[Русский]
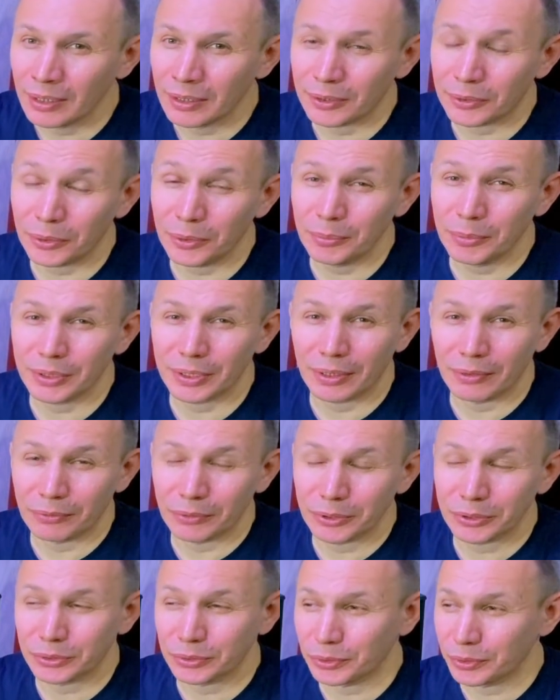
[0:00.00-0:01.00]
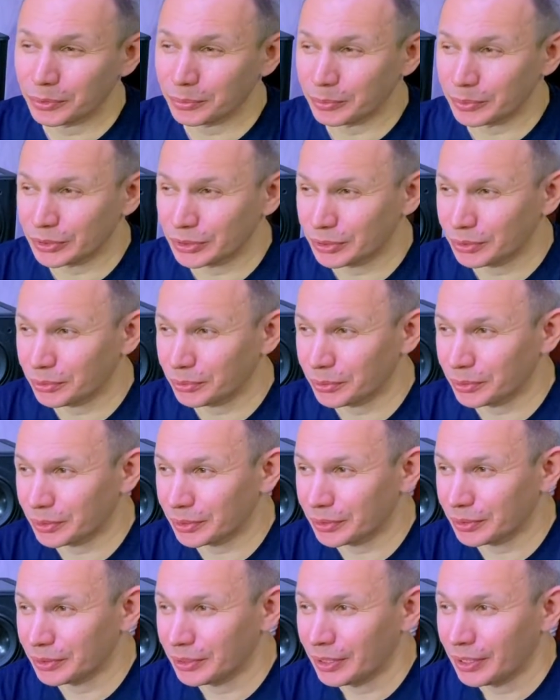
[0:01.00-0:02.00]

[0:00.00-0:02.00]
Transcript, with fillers: Кроме того, стоимость стоек.